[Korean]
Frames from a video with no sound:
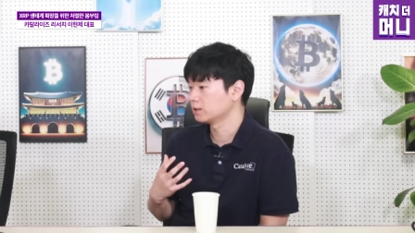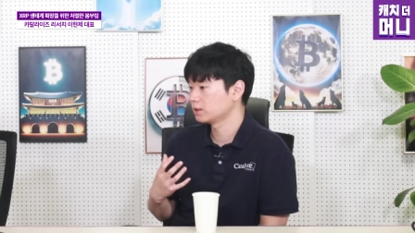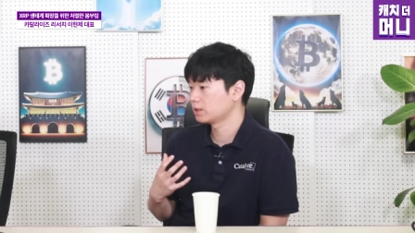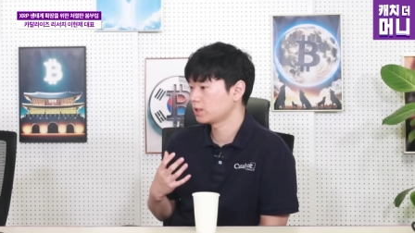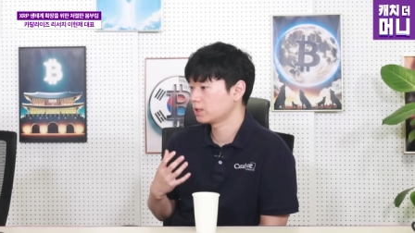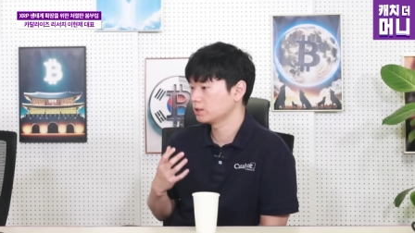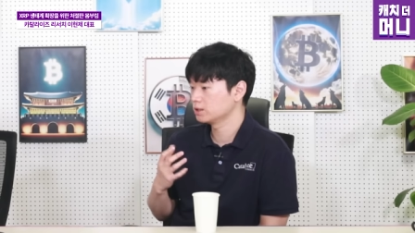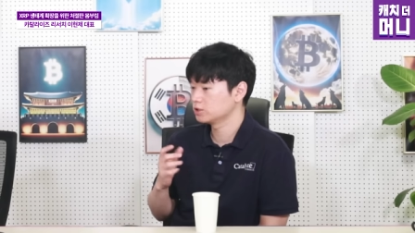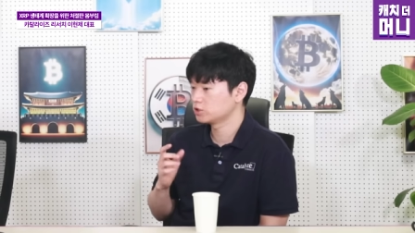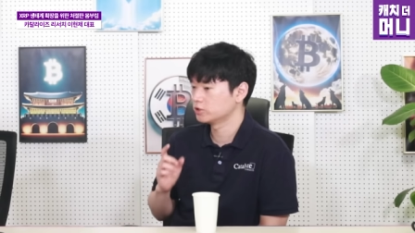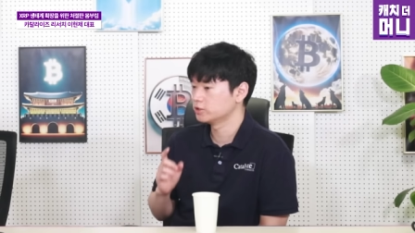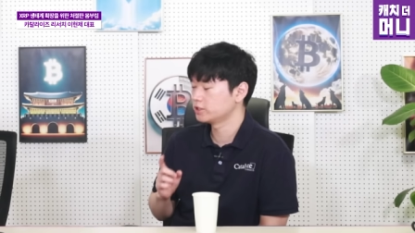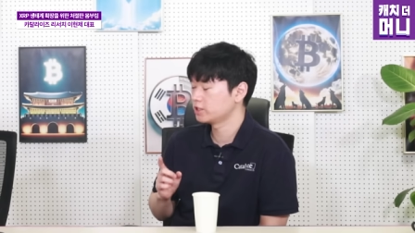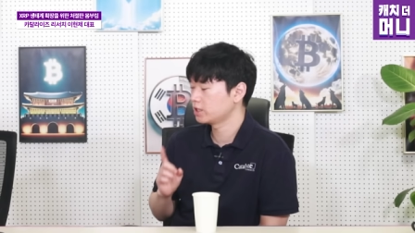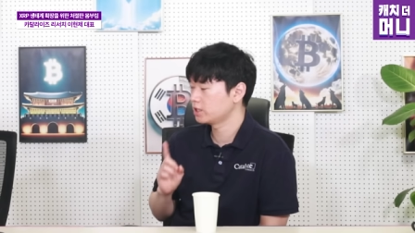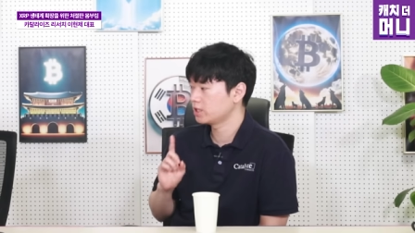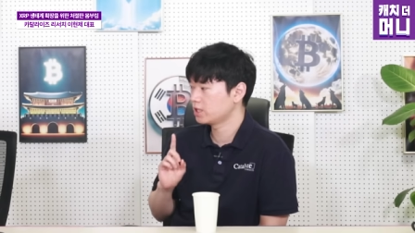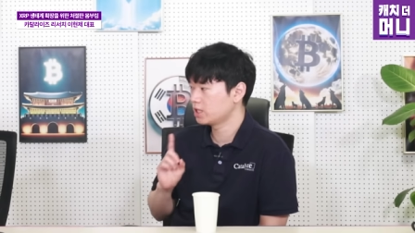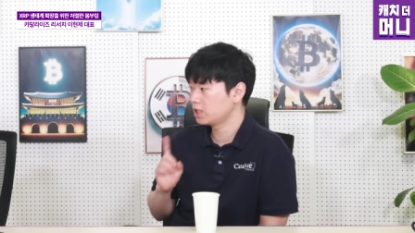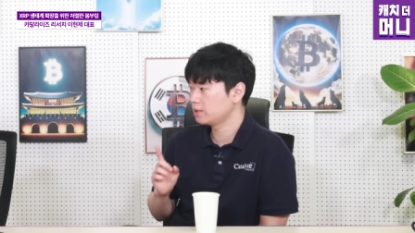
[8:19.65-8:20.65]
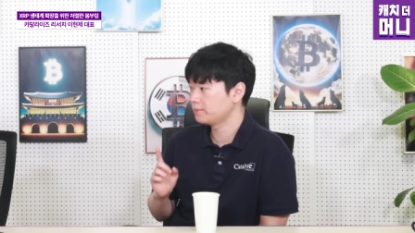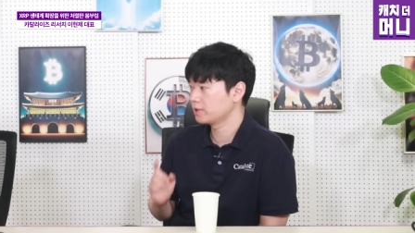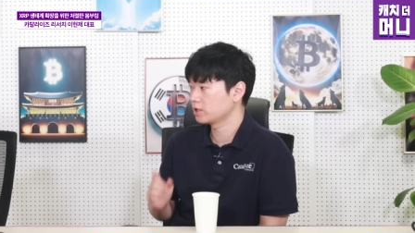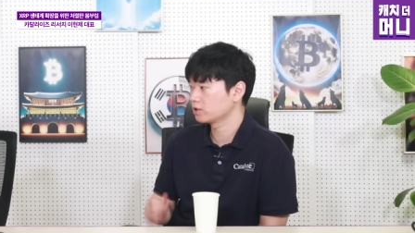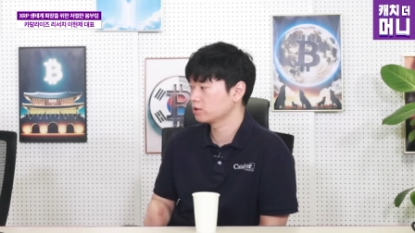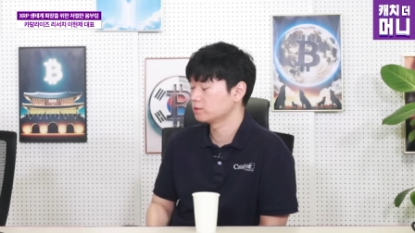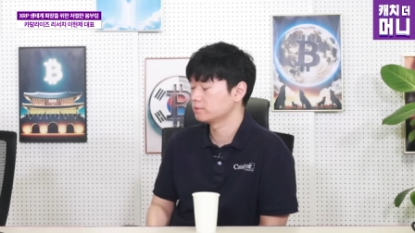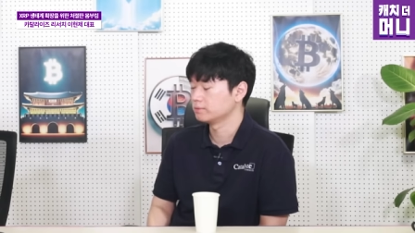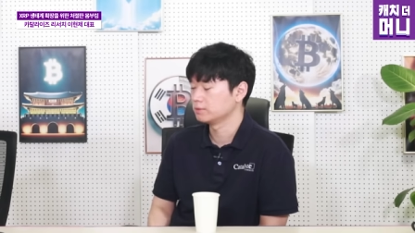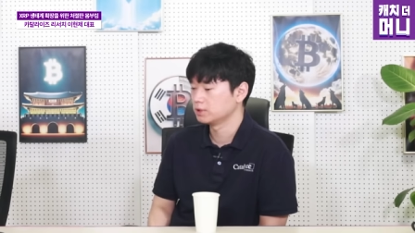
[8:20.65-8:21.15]
딱 전 세계 하나밖에
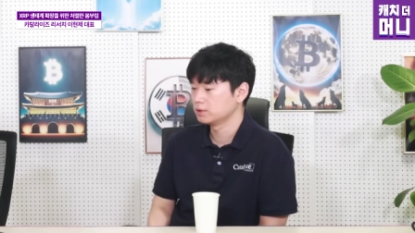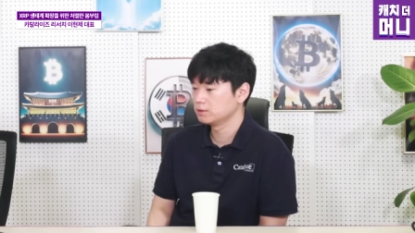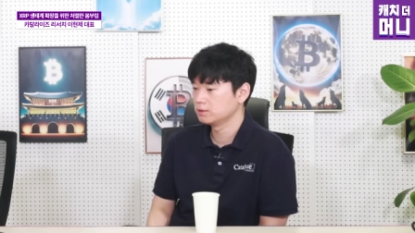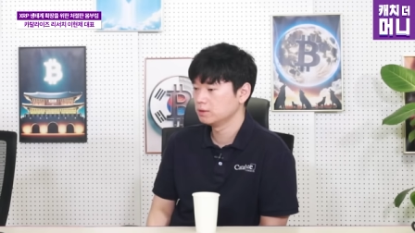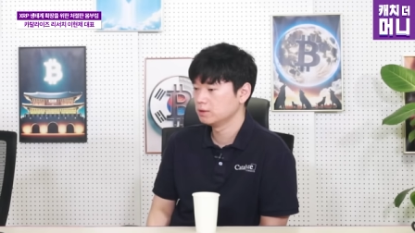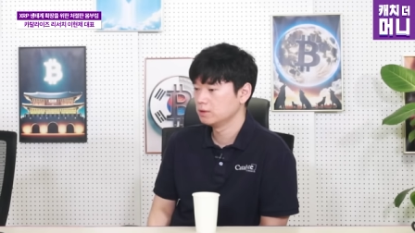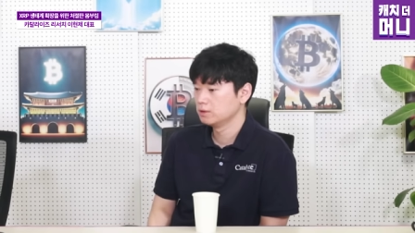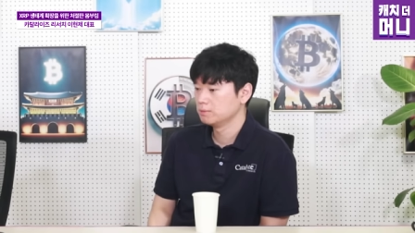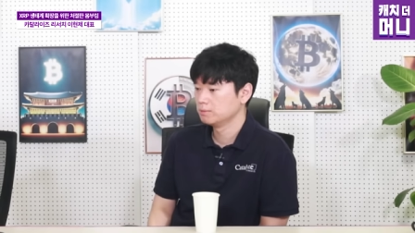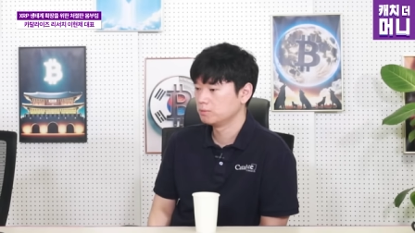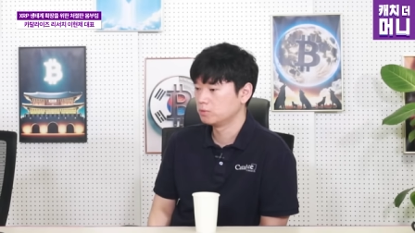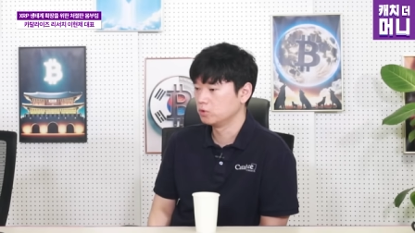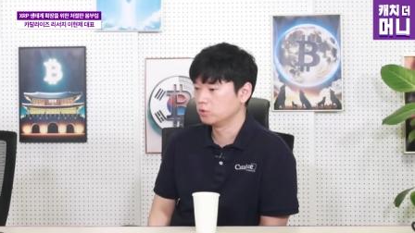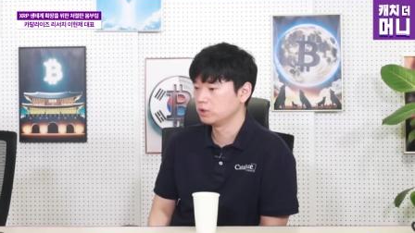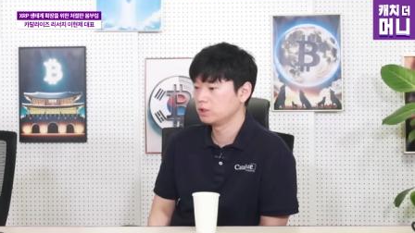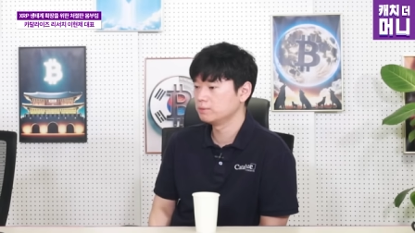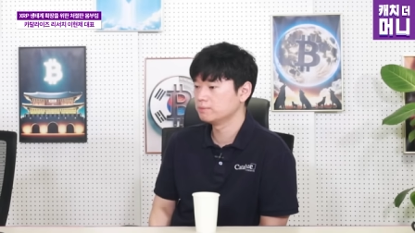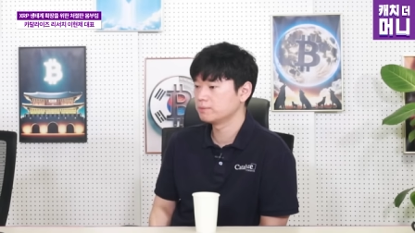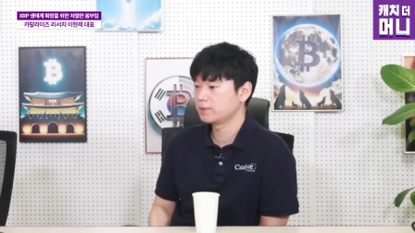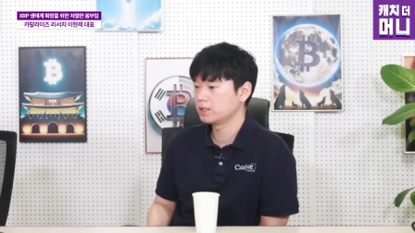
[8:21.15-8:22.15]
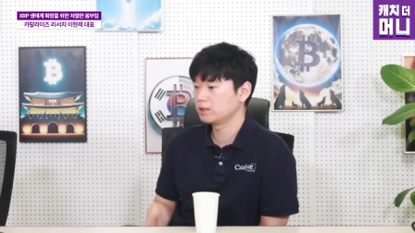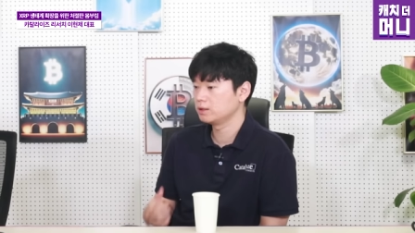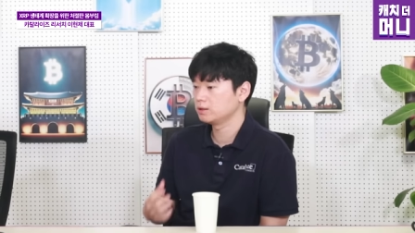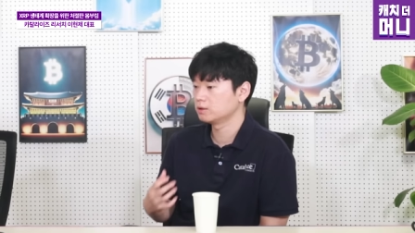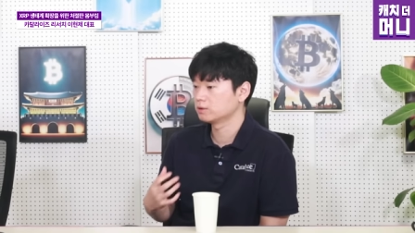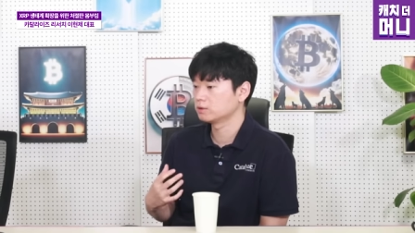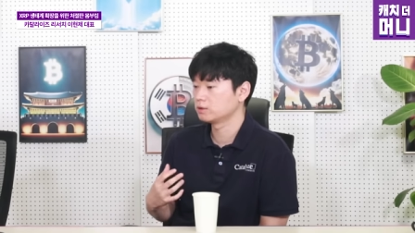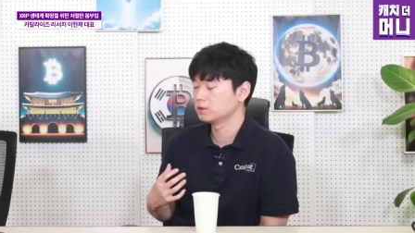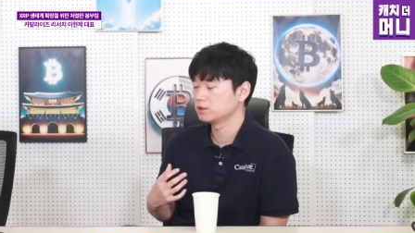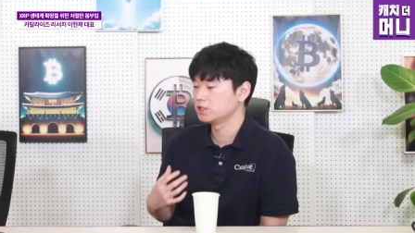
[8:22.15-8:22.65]
없는 본인만의
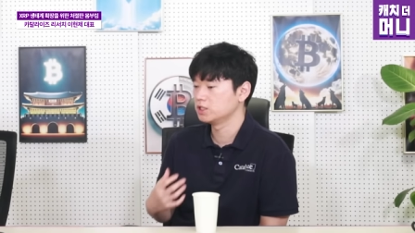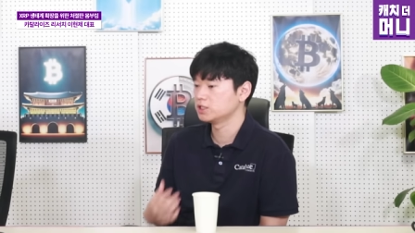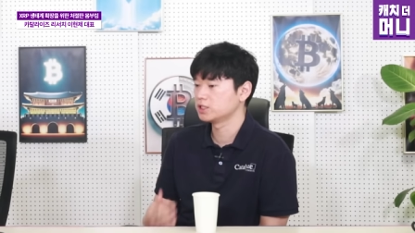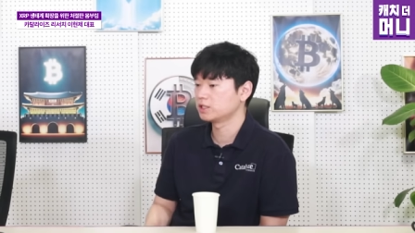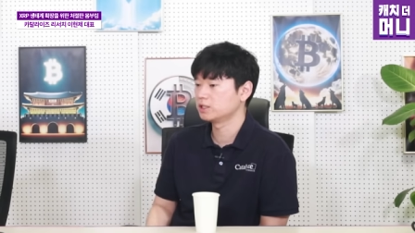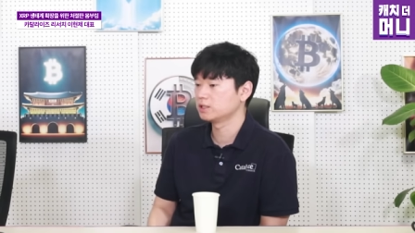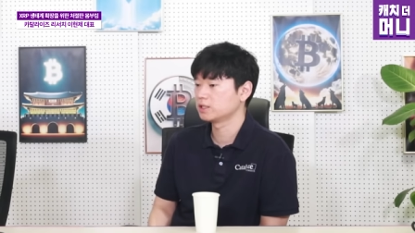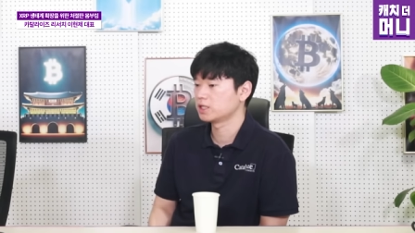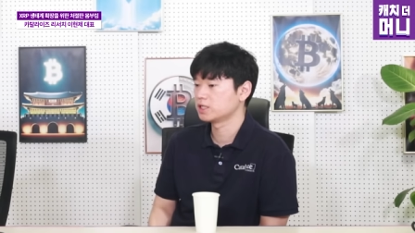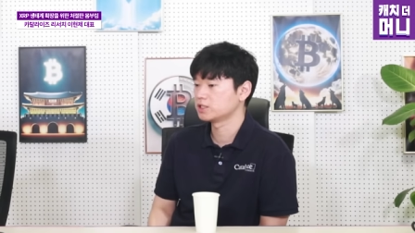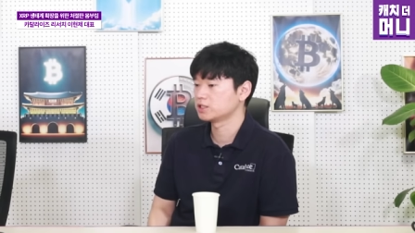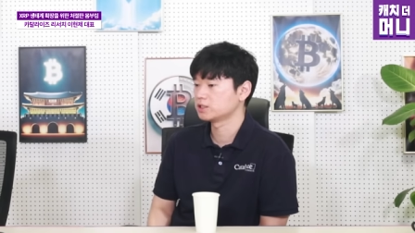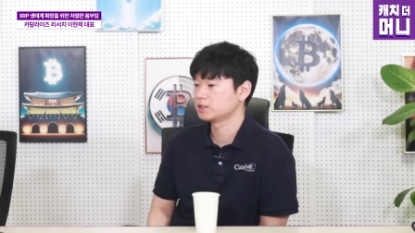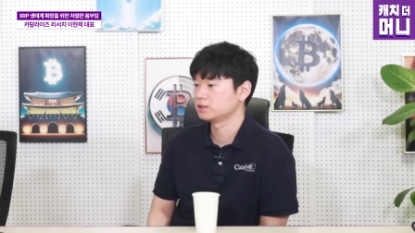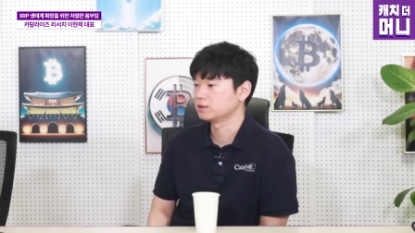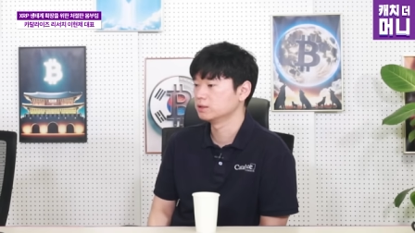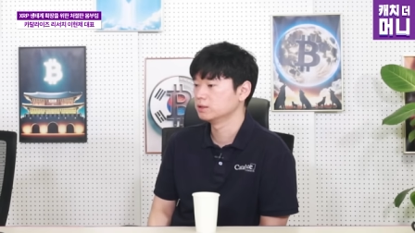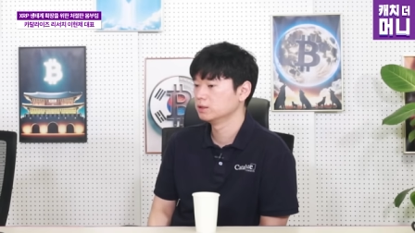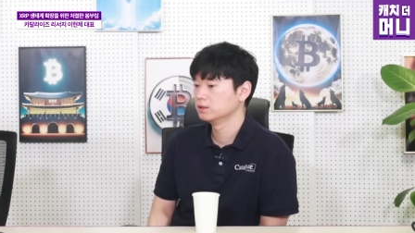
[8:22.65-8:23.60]
어떤 디자인을 가진